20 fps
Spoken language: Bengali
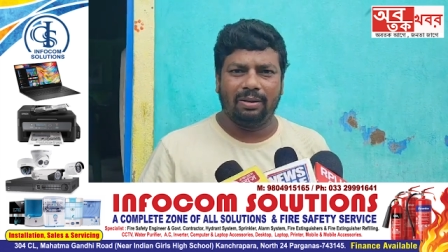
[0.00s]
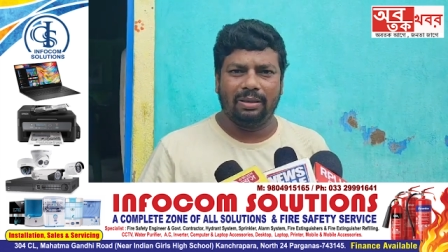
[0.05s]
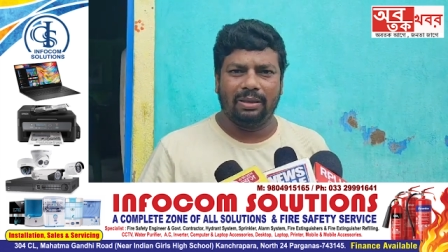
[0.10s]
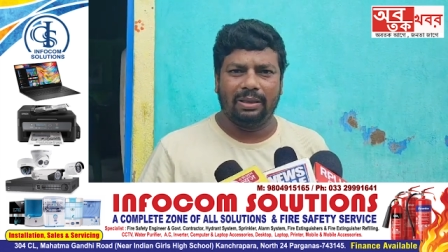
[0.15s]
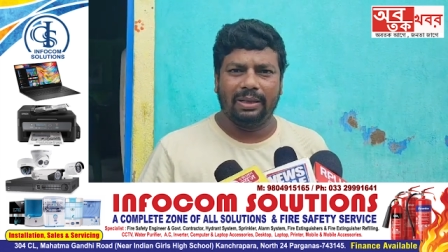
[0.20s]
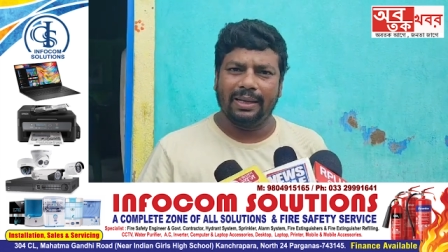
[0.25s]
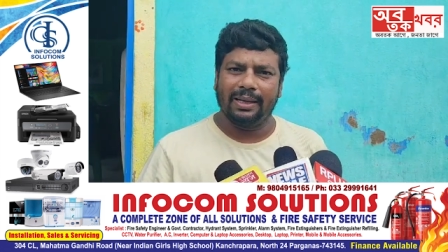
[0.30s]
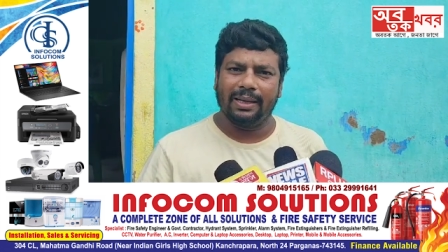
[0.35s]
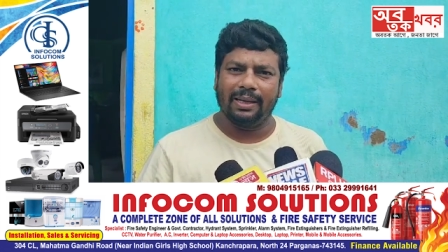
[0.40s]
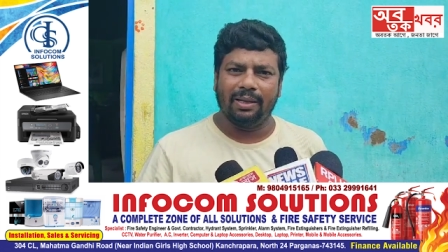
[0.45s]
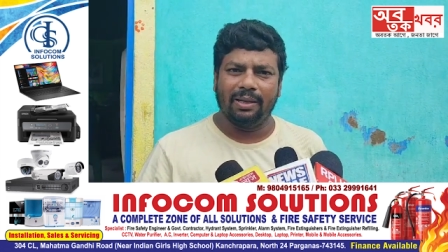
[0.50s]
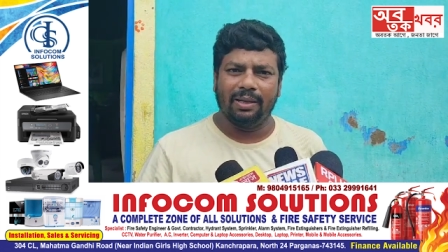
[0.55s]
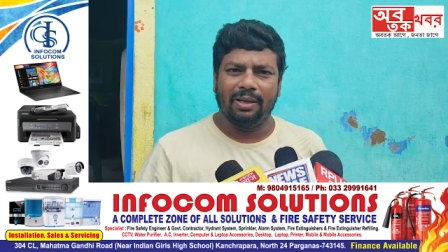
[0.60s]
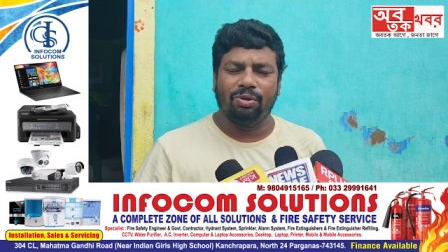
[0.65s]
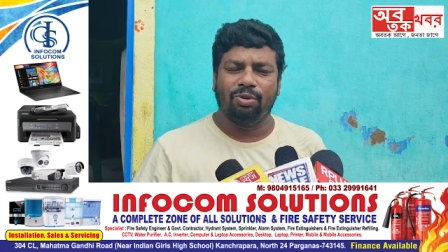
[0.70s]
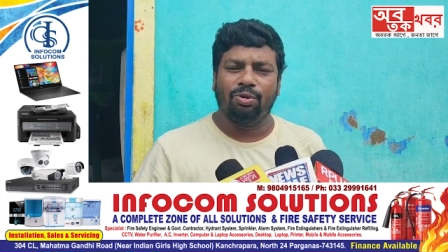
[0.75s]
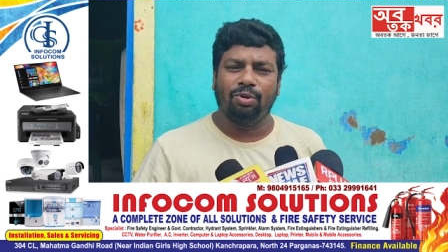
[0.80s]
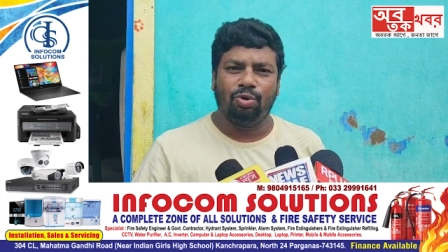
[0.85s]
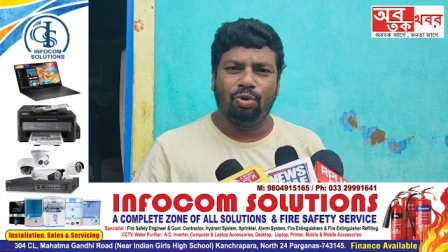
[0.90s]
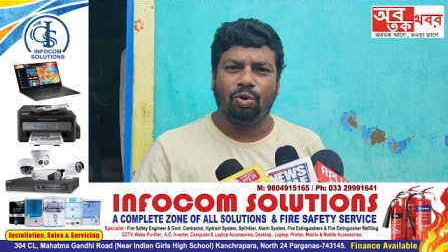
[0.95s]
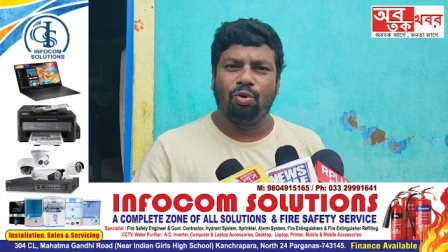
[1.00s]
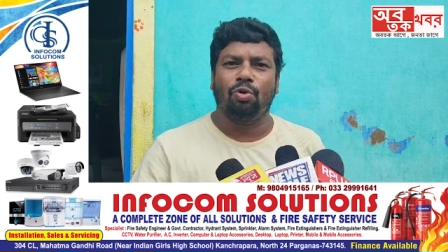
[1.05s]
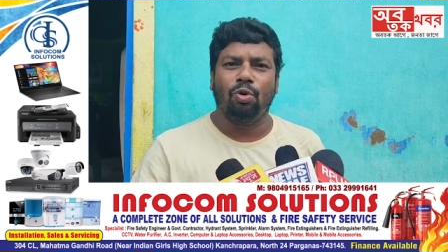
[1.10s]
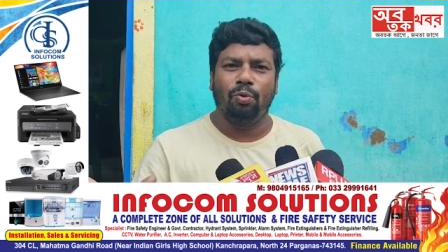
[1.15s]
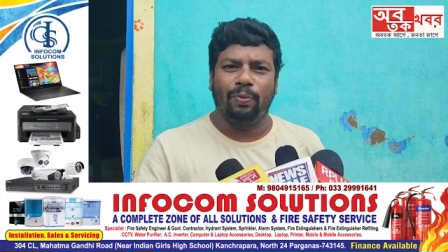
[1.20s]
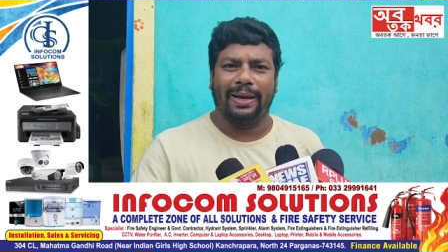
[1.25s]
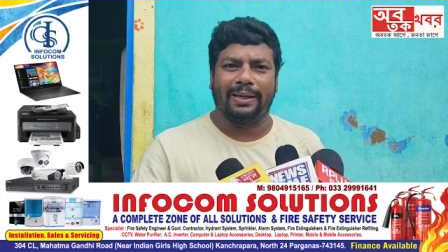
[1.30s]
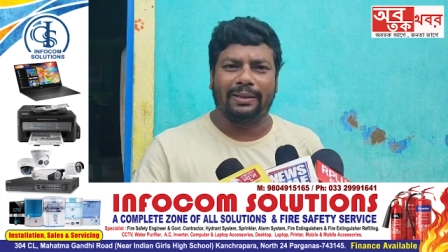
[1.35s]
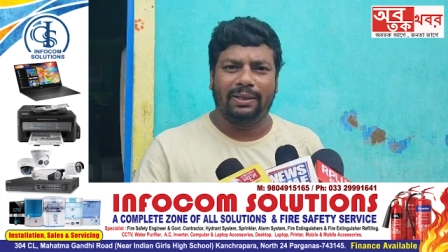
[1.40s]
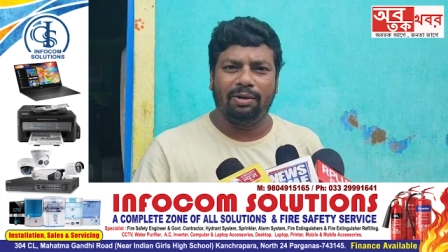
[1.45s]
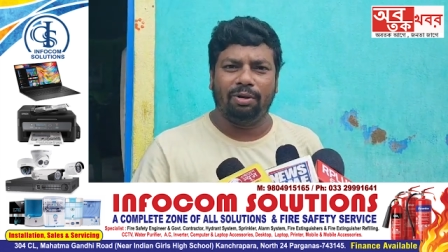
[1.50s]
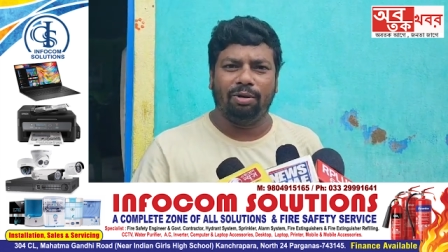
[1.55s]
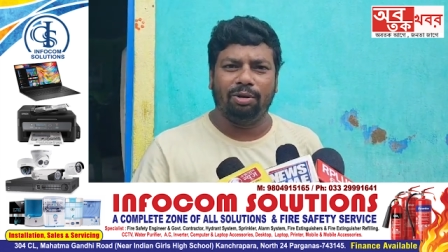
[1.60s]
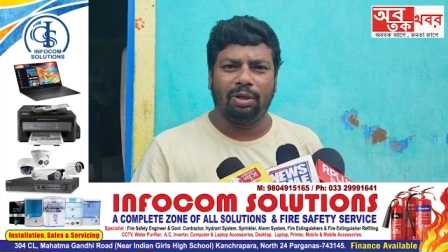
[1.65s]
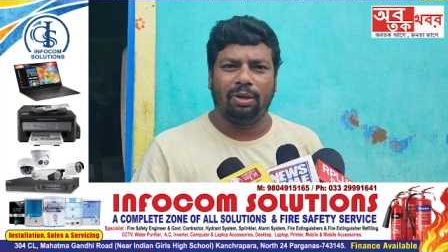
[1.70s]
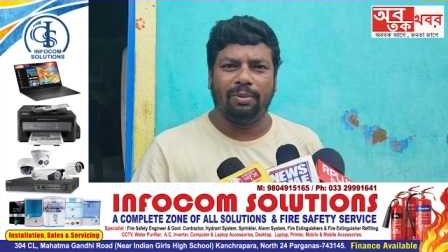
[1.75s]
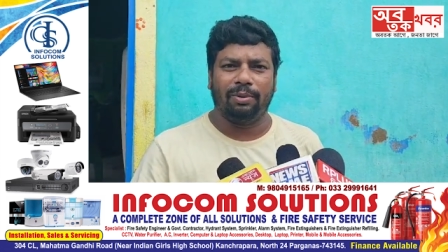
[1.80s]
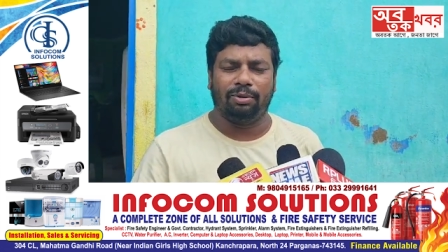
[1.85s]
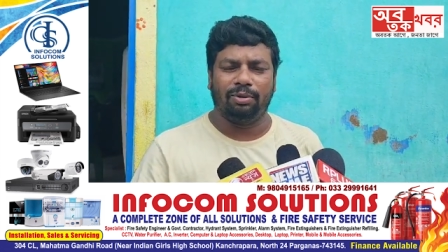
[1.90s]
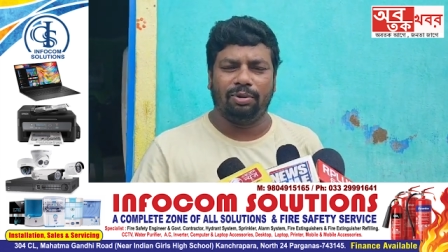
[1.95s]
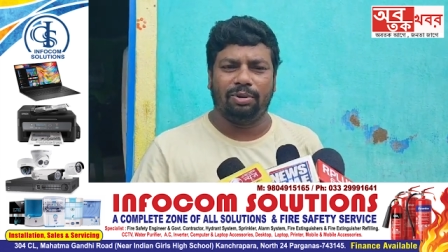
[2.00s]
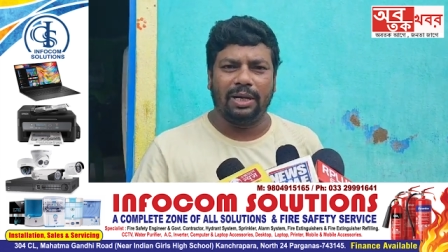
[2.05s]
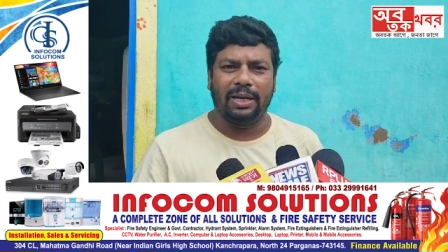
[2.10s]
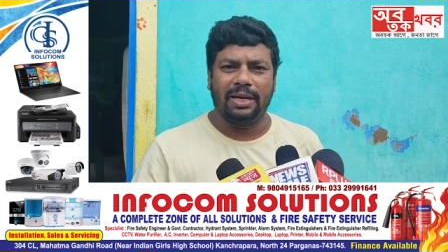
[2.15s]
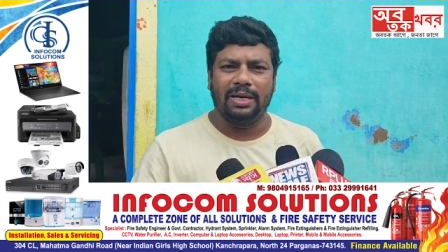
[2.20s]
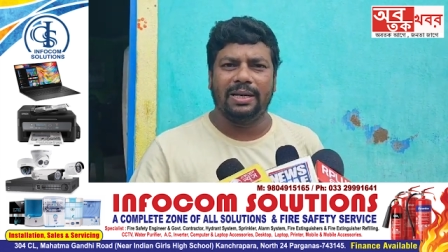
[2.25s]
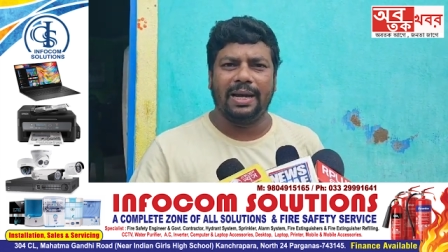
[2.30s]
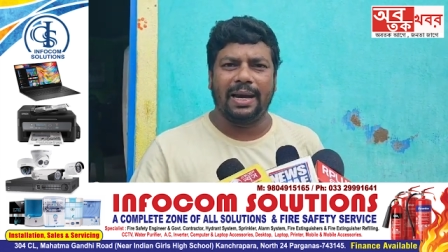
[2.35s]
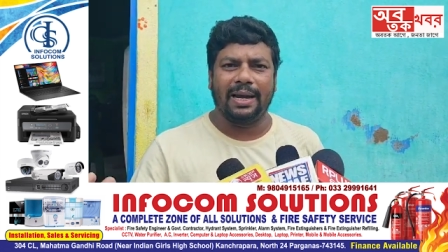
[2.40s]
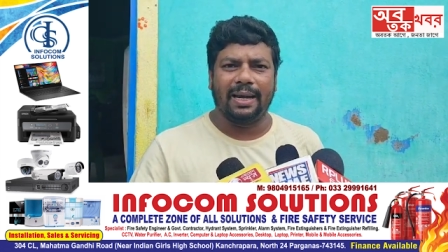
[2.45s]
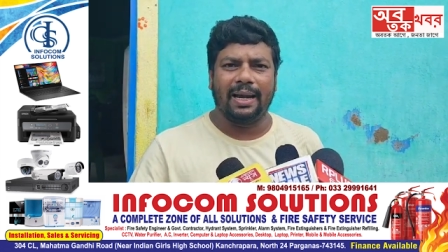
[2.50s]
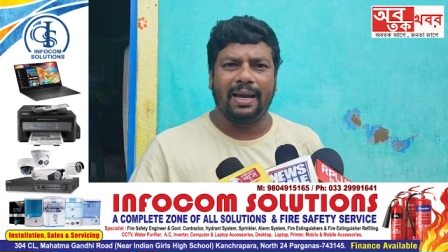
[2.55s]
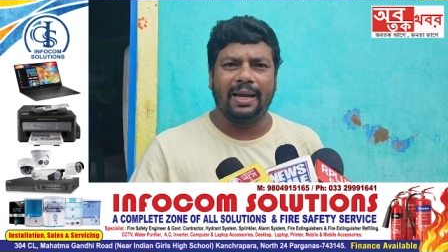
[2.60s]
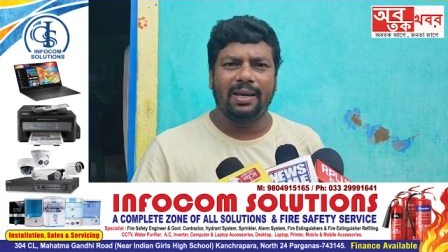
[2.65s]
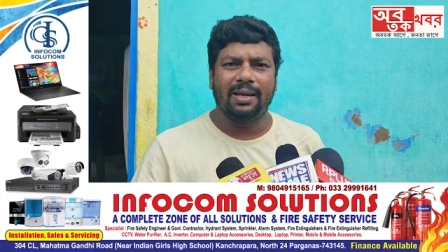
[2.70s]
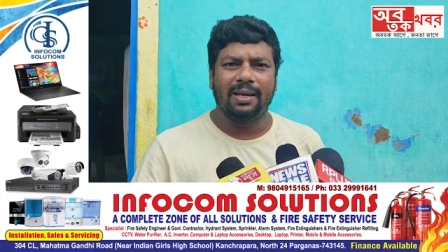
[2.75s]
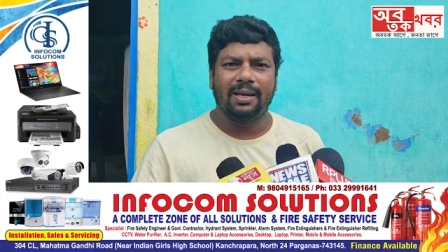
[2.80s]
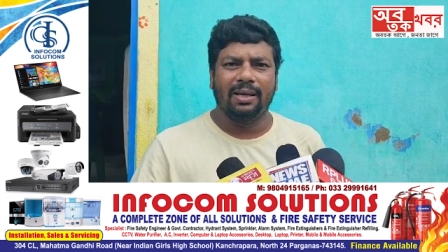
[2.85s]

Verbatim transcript: ঠিক আছে তো যোগ্য ব্যক্তি হতে হবে তো সেই জায়গায়